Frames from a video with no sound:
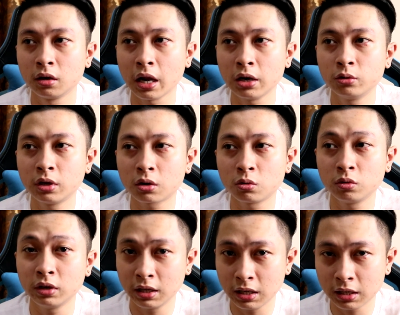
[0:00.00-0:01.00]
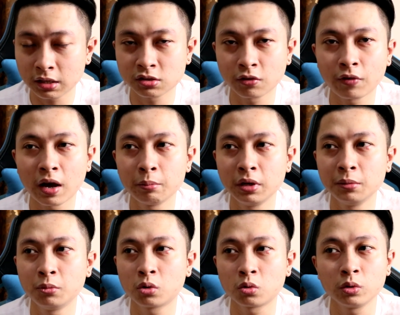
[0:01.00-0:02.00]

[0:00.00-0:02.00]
Lalo na kung legal ka sa family mo.